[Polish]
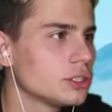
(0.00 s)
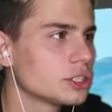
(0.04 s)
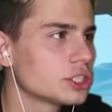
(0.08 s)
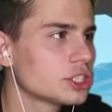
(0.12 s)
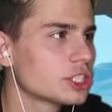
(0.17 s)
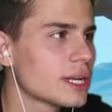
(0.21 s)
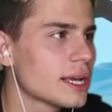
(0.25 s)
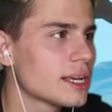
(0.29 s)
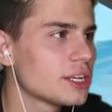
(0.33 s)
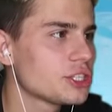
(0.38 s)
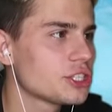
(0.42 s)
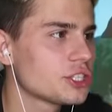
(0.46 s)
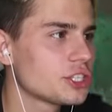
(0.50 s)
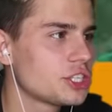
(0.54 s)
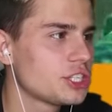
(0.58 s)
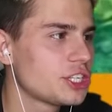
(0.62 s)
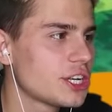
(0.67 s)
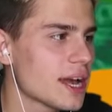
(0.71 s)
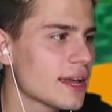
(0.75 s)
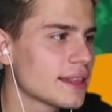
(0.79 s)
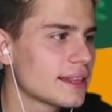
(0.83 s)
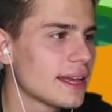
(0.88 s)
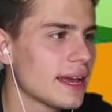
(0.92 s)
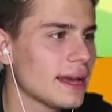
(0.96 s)
Sześć,
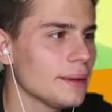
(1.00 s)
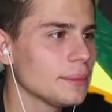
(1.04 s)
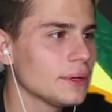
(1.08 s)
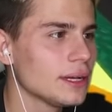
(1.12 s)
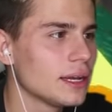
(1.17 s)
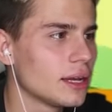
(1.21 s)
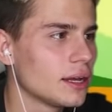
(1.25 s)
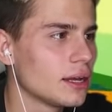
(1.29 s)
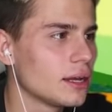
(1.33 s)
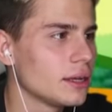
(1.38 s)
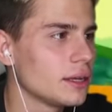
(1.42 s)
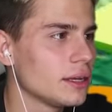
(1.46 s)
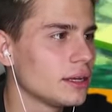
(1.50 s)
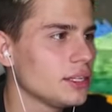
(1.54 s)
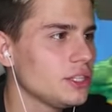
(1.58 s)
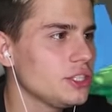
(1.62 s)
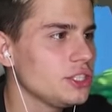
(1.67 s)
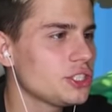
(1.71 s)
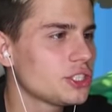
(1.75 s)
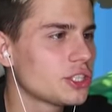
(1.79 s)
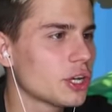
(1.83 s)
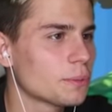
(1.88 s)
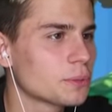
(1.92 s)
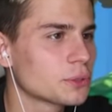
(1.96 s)
siedem.
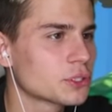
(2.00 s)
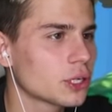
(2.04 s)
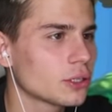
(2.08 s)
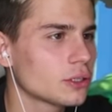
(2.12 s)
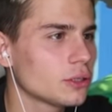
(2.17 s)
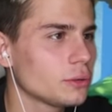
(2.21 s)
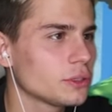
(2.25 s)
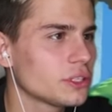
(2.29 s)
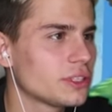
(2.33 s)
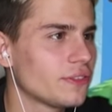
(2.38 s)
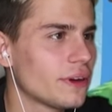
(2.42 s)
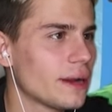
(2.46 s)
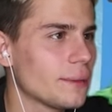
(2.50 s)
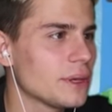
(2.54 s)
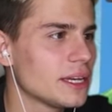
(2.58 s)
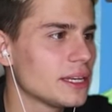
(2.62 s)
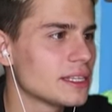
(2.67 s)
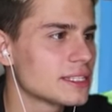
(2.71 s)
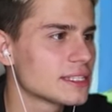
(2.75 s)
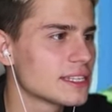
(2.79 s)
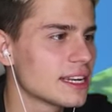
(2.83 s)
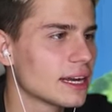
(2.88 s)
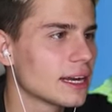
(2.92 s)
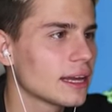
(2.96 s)
Idź do przodu dwa
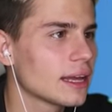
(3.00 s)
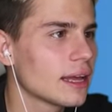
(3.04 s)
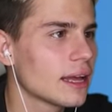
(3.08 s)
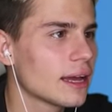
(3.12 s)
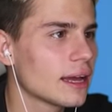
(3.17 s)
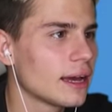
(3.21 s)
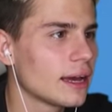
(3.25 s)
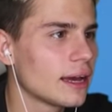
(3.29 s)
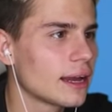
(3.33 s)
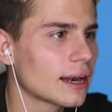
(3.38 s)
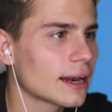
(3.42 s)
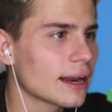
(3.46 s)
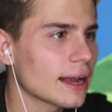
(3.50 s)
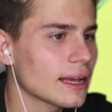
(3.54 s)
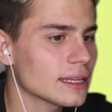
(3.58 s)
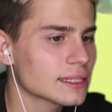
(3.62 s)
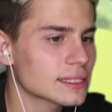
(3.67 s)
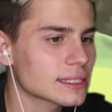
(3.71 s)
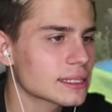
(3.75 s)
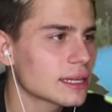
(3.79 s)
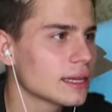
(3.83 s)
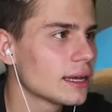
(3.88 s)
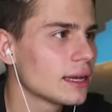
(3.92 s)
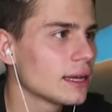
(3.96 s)
miejsca.
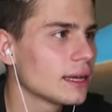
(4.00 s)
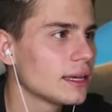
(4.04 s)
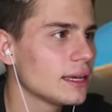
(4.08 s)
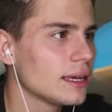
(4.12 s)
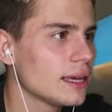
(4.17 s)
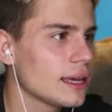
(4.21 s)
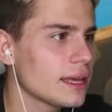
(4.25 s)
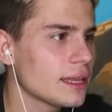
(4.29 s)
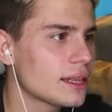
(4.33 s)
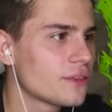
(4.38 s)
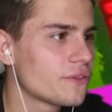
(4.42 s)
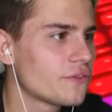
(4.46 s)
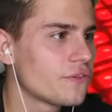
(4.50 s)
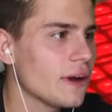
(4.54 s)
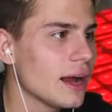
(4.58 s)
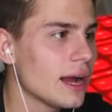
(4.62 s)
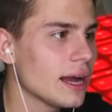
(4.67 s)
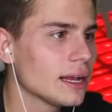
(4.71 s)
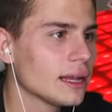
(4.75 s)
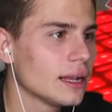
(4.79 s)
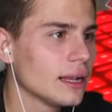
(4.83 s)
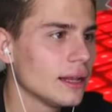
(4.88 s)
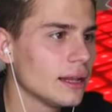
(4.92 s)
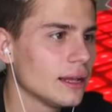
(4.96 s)
Raz i
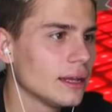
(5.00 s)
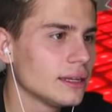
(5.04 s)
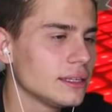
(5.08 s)
dwa.